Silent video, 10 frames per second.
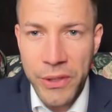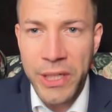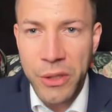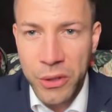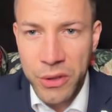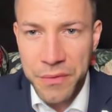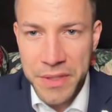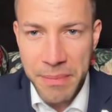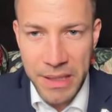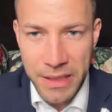
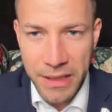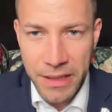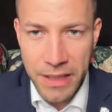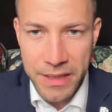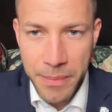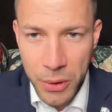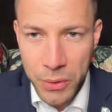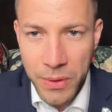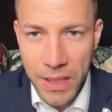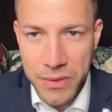rekordowy spadek
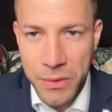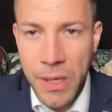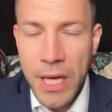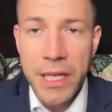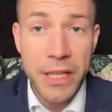eksportu gazu